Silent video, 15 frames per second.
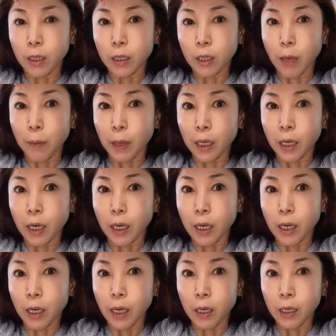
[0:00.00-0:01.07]
山
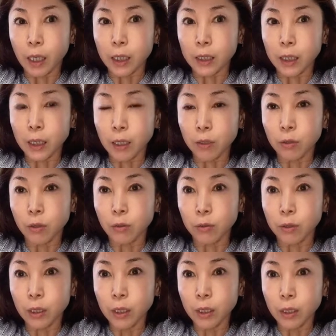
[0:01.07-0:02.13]
が重なるよ
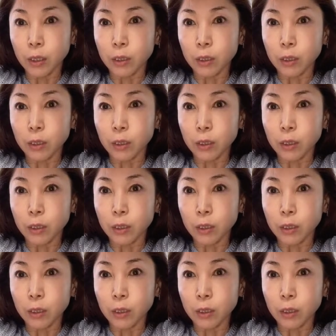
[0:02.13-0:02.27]
うに